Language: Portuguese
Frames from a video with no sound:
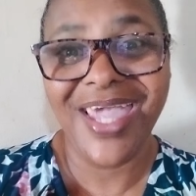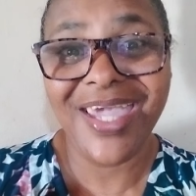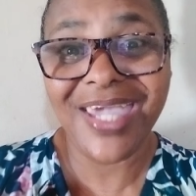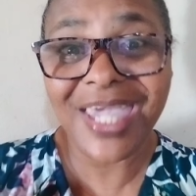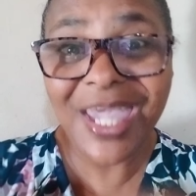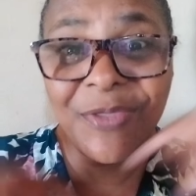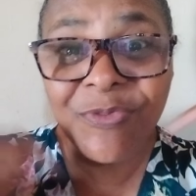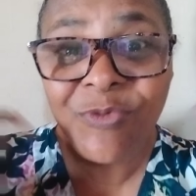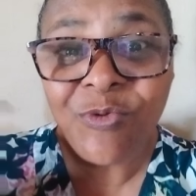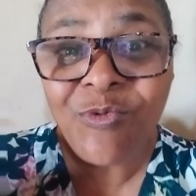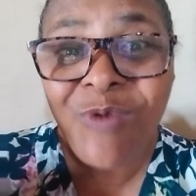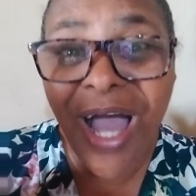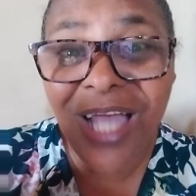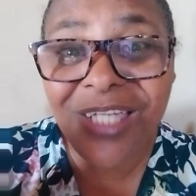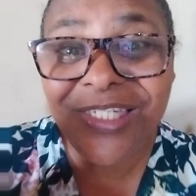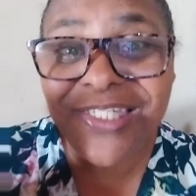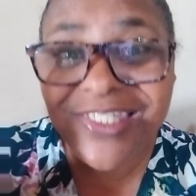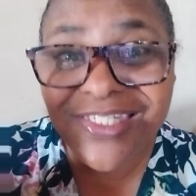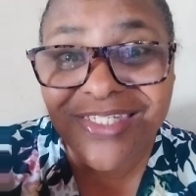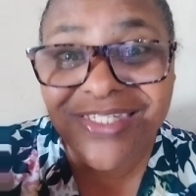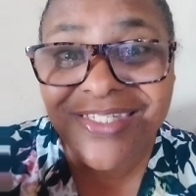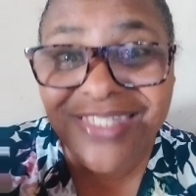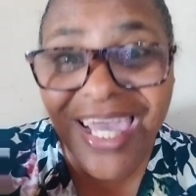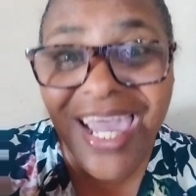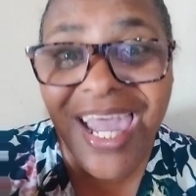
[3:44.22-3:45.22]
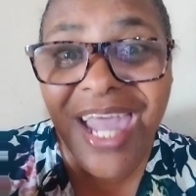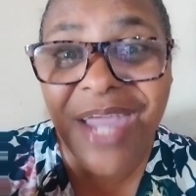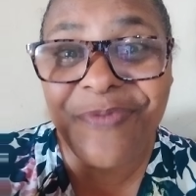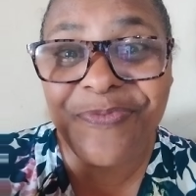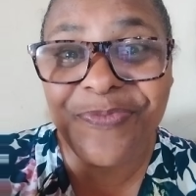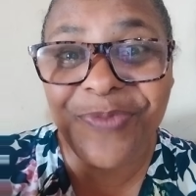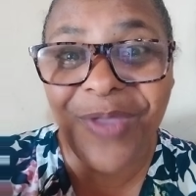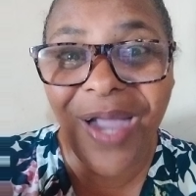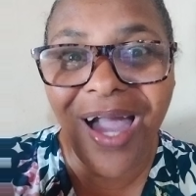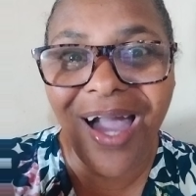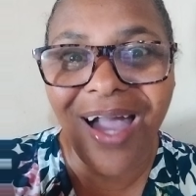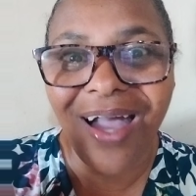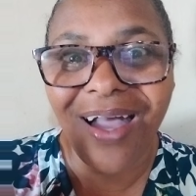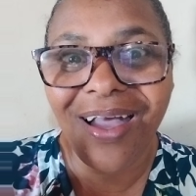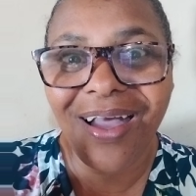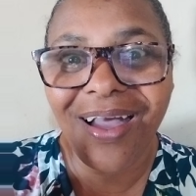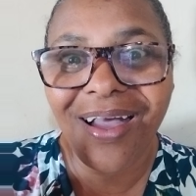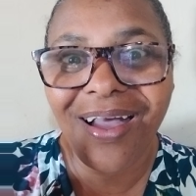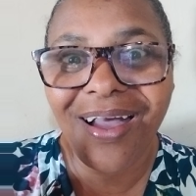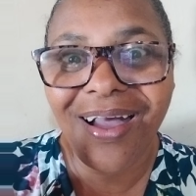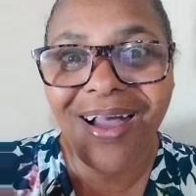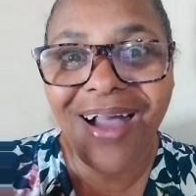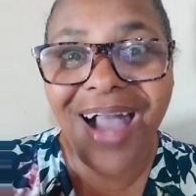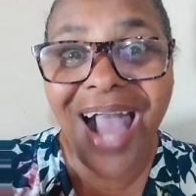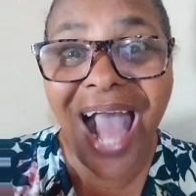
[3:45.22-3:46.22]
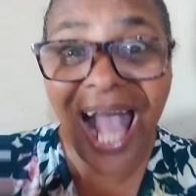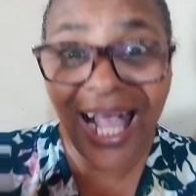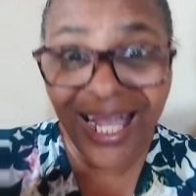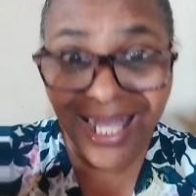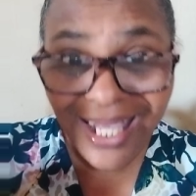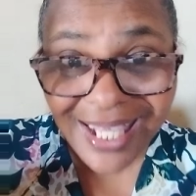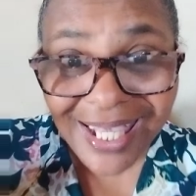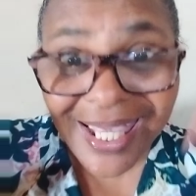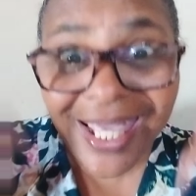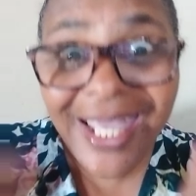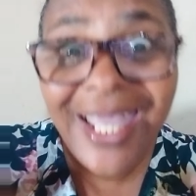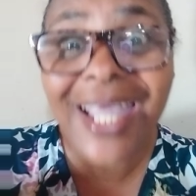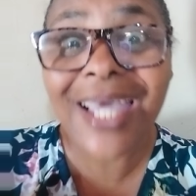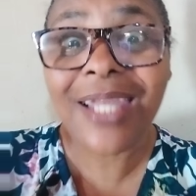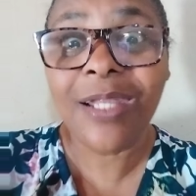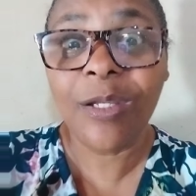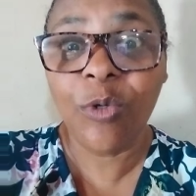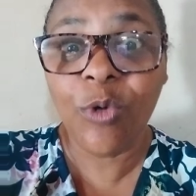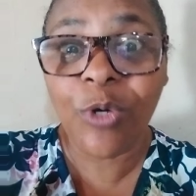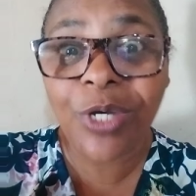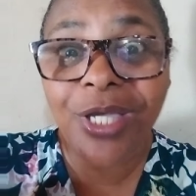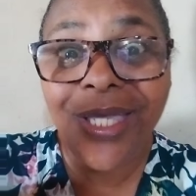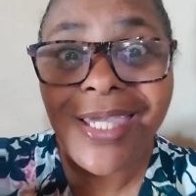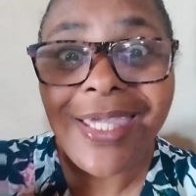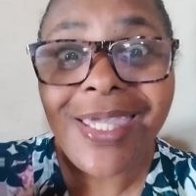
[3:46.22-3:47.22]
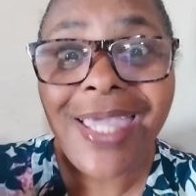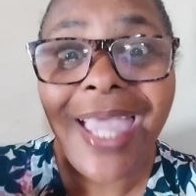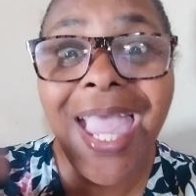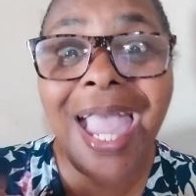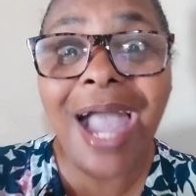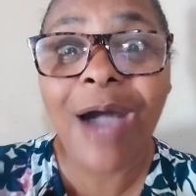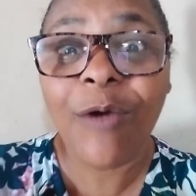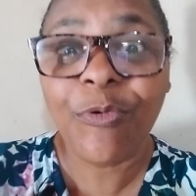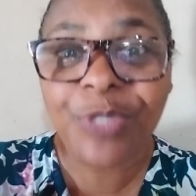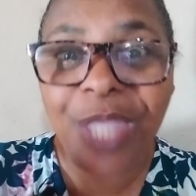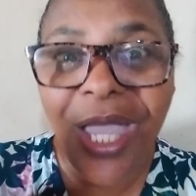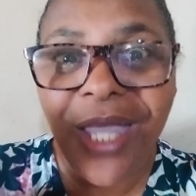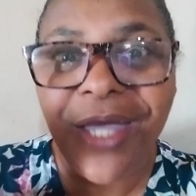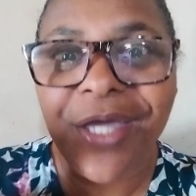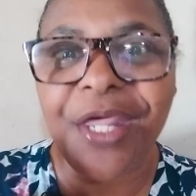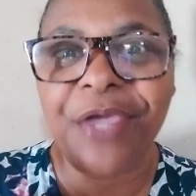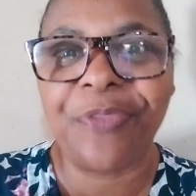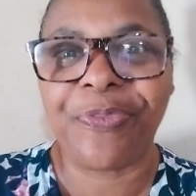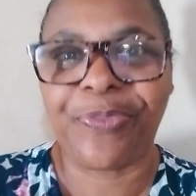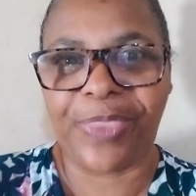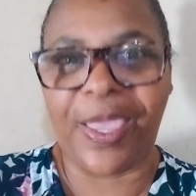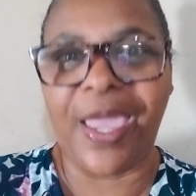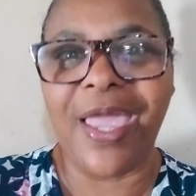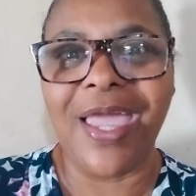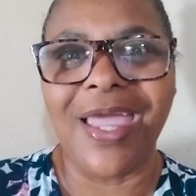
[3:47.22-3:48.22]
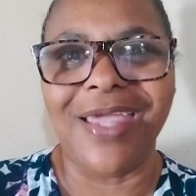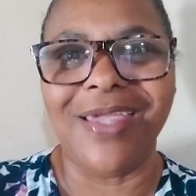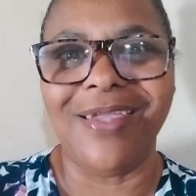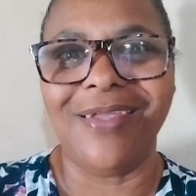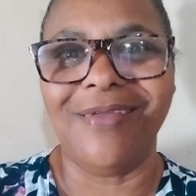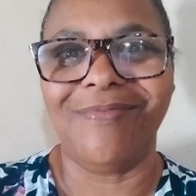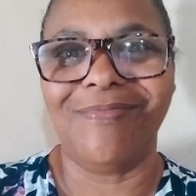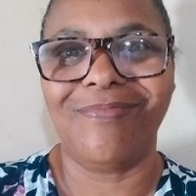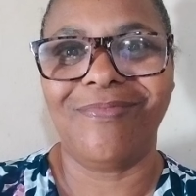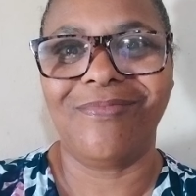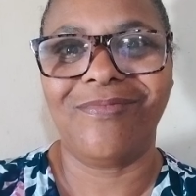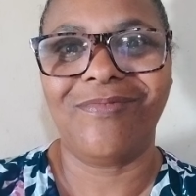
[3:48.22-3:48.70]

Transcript: que não aceita aquilo que eu decretei,